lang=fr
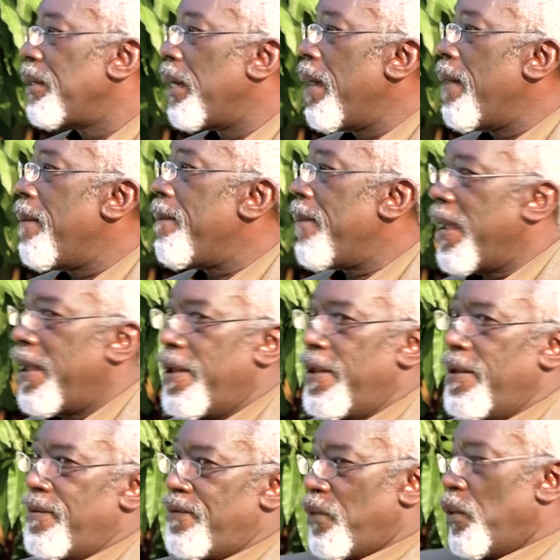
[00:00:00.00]
hein, mais
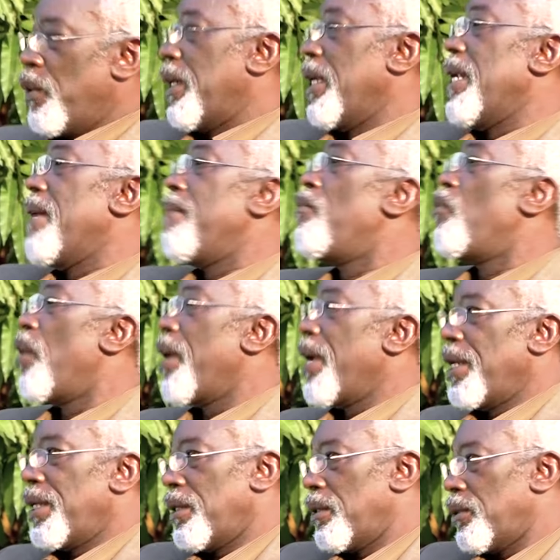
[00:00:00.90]
il faut que les
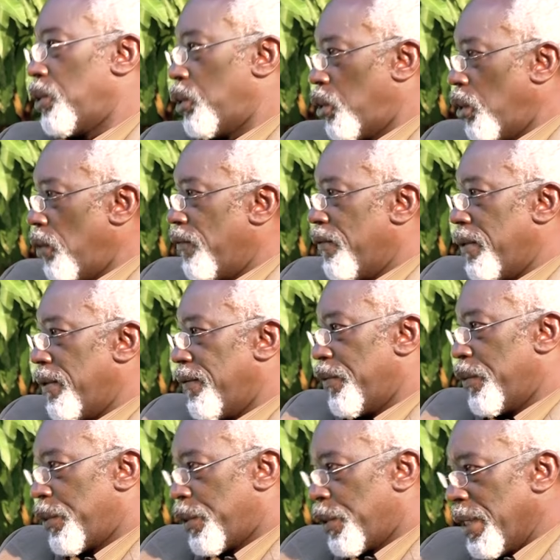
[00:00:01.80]
moyens suivent. Il
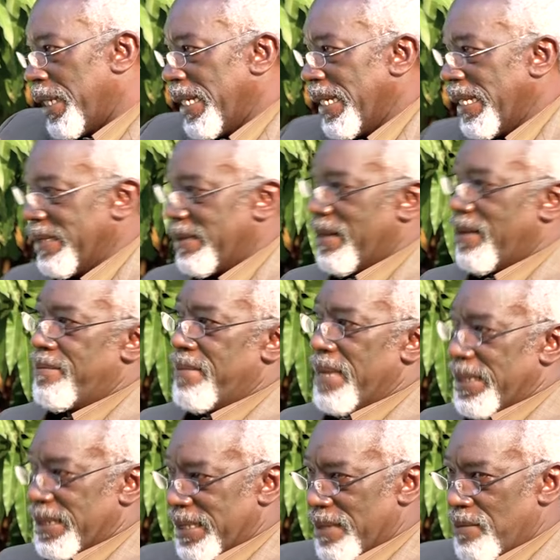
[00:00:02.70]
faut que l'État
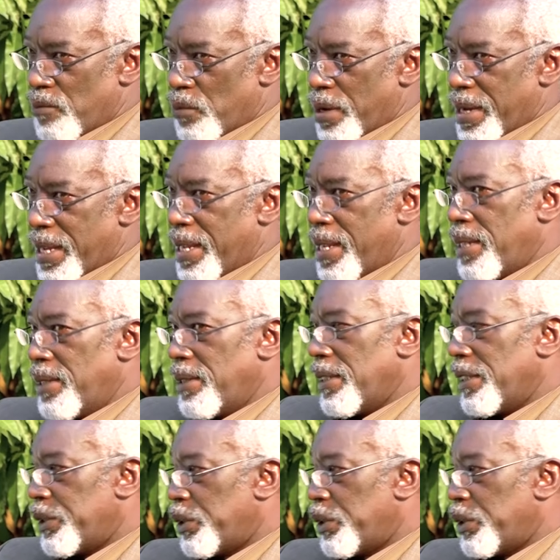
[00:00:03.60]
mette ses moyens, des